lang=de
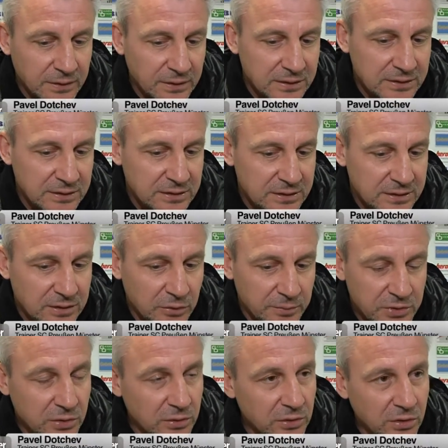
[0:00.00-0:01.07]
ist, ist die
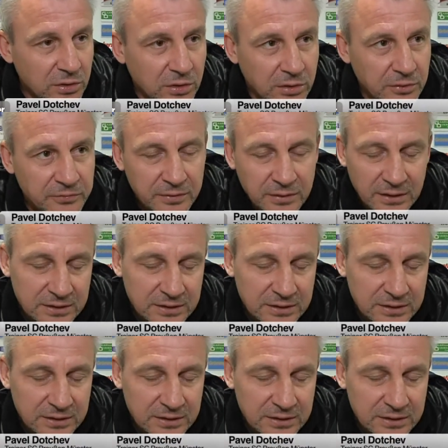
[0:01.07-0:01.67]
Option noch offen.